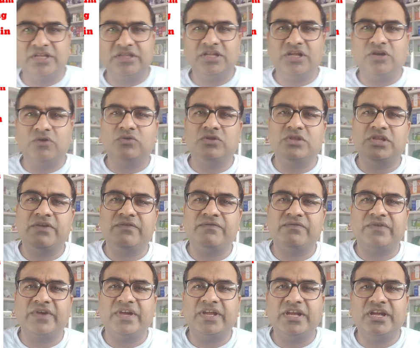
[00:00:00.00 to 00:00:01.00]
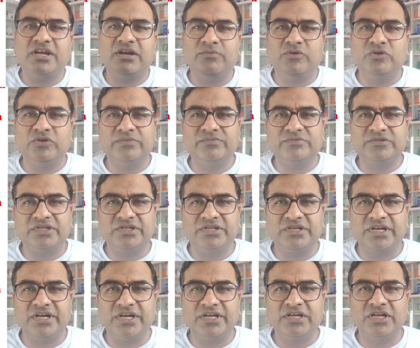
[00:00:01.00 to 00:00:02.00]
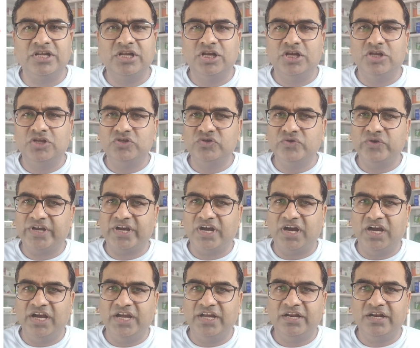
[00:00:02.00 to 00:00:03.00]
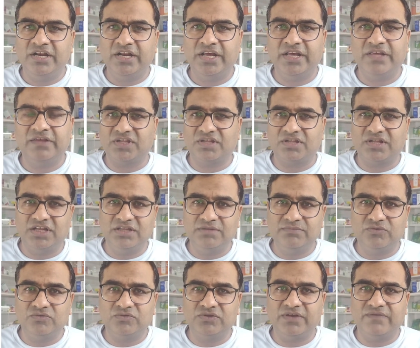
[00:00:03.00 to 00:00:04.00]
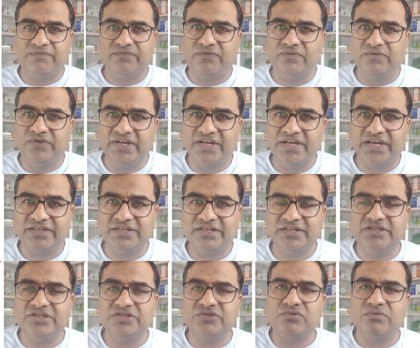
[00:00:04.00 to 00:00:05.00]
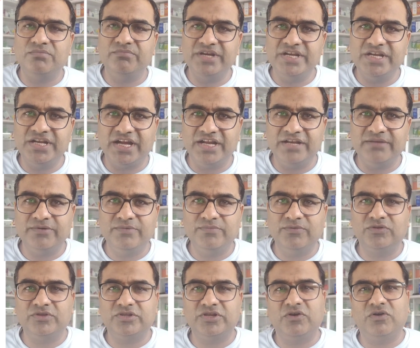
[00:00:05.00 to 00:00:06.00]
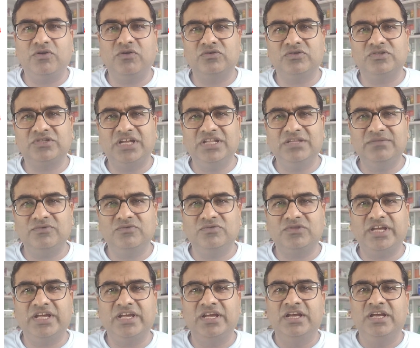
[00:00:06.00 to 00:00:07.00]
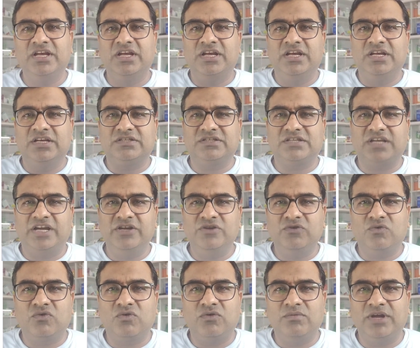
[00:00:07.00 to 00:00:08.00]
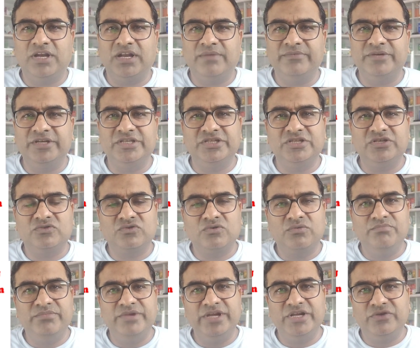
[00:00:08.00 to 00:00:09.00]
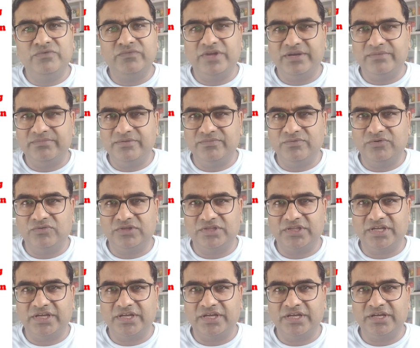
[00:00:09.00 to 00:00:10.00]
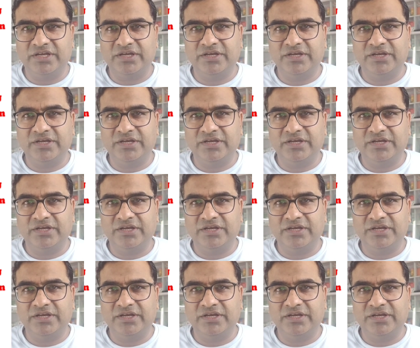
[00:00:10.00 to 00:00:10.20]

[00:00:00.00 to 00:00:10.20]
के अंदर होता है फेरिक अमोनियम सिट्रेट जो एक आयरन है साथ में होता है फोलिक एसिड जिसको बी नाइन भी बोलते हैं और साथ में होता है साइनोकोवालामीन जिसको बी ट्वेल्व भी बोलते हैं